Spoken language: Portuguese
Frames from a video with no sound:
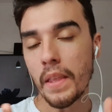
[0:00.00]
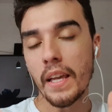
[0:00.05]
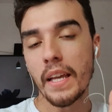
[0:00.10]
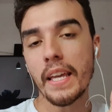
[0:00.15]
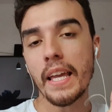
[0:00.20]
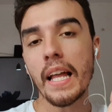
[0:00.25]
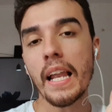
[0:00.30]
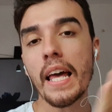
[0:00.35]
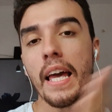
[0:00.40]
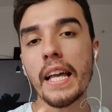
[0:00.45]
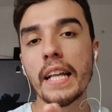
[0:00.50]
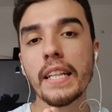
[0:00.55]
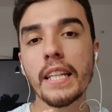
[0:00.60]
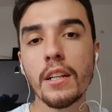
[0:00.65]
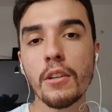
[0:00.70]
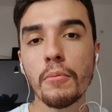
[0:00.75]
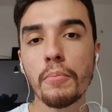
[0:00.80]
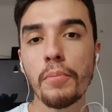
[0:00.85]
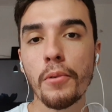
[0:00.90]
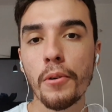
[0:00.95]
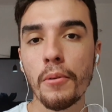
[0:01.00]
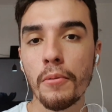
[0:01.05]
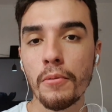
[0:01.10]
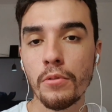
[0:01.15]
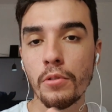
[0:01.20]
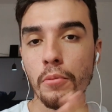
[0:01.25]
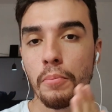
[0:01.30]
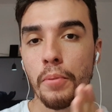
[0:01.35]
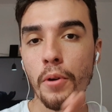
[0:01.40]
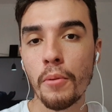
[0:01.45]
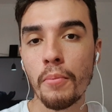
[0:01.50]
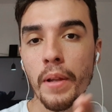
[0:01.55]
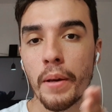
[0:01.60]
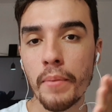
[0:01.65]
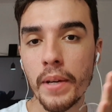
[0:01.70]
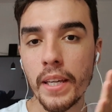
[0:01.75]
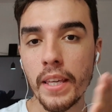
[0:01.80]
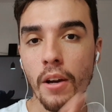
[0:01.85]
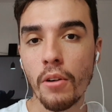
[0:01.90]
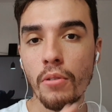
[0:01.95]
E ela entra no, num
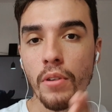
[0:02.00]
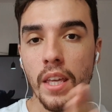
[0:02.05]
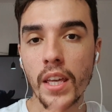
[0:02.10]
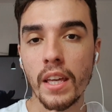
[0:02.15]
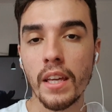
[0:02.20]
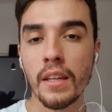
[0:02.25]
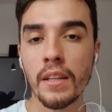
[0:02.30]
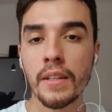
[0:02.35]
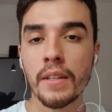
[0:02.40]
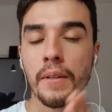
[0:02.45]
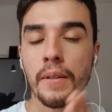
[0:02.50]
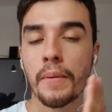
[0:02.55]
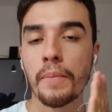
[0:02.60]
problema que é o quê?